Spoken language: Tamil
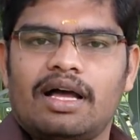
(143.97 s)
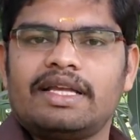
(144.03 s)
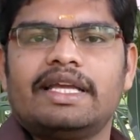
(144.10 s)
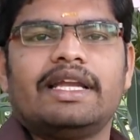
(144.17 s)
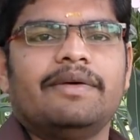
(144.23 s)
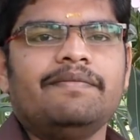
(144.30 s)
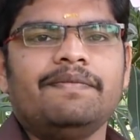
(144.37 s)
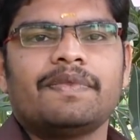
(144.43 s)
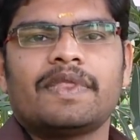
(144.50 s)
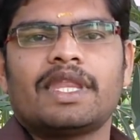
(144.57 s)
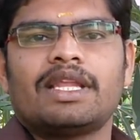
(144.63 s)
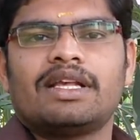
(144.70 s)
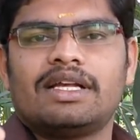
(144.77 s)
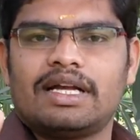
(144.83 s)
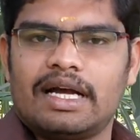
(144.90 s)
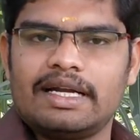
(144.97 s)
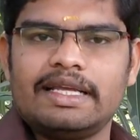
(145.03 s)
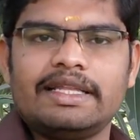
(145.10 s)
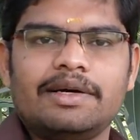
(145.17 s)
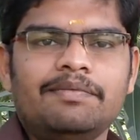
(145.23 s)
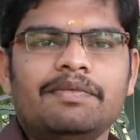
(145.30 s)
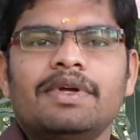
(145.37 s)
ஆங்கிலம்
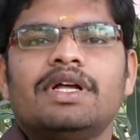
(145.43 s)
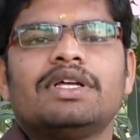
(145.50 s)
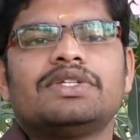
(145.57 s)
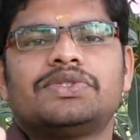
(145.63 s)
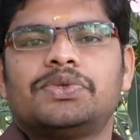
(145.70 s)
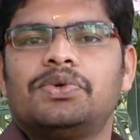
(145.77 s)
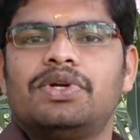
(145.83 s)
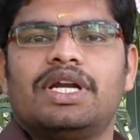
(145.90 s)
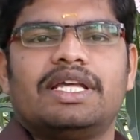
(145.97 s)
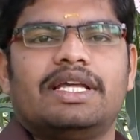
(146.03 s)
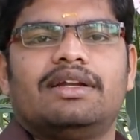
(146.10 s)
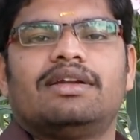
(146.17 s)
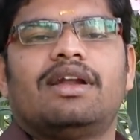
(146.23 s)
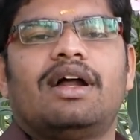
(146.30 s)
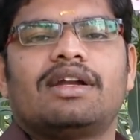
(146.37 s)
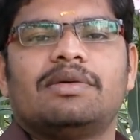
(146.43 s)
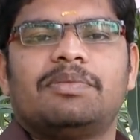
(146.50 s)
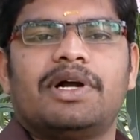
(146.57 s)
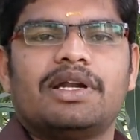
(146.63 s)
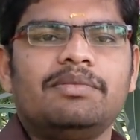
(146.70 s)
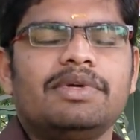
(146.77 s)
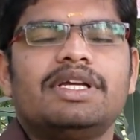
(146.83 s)
கணிதம் சூழ்நிலையில் நான்கு
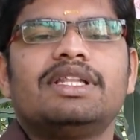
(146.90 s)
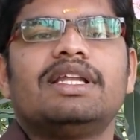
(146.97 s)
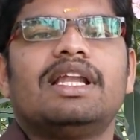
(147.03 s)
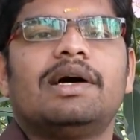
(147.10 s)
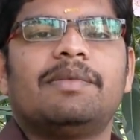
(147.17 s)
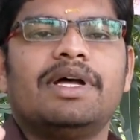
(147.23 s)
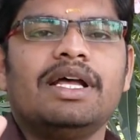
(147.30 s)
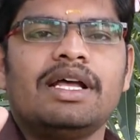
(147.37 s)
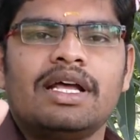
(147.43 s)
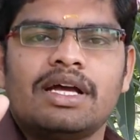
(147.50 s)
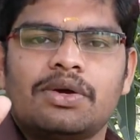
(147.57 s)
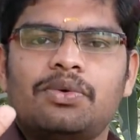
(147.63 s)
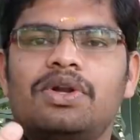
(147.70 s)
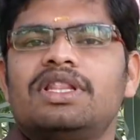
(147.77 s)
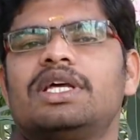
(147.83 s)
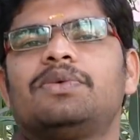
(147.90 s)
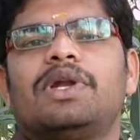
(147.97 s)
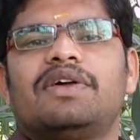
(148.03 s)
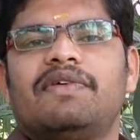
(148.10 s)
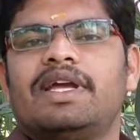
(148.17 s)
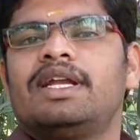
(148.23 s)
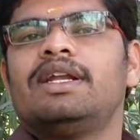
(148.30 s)
பாடம் இது இல்லாமல் குழந்தை
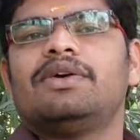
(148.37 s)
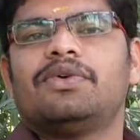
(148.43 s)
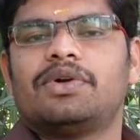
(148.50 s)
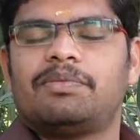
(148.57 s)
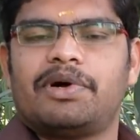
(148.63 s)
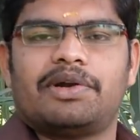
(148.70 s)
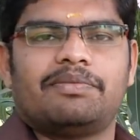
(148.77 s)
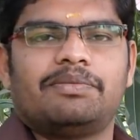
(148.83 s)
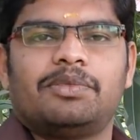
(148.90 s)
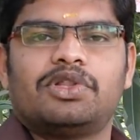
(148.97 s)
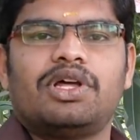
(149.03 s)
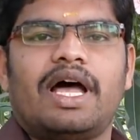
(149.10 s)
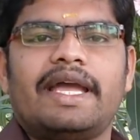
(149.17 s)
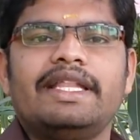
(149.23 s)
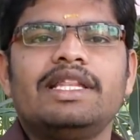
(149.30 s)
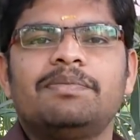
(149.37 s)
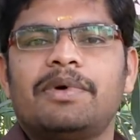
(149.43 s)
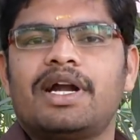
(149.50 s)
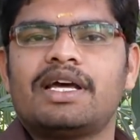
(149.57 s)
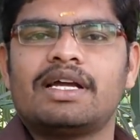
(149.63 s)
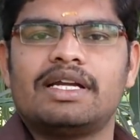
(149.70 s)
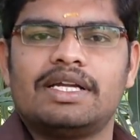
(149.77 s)
உளவியல் ஒரு பாடம் மொத்தம் ஐந்து
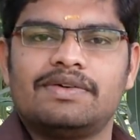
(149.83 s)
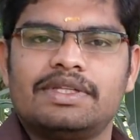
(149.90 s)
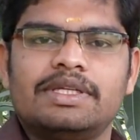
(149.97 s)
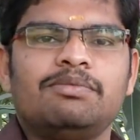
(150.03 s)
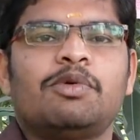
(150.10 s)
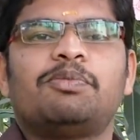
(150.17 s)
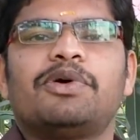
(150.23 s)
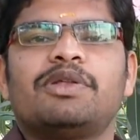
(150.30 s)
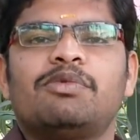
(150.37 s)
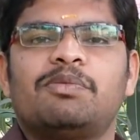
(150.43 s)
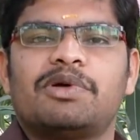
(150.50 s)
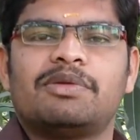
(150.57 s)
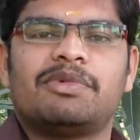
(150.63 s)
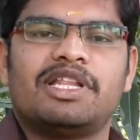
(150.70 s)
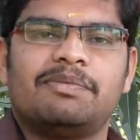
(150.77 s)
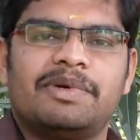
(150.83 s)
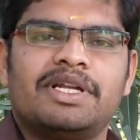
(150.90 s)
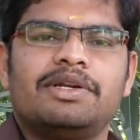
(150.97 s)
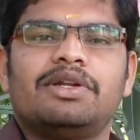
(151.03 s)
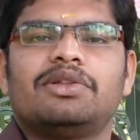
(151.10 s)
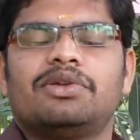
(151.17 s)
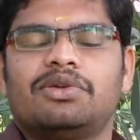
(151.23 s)
பாடங்களில் வந்து முப்பது முப்பது
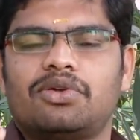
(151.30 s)
மதிப்பெண்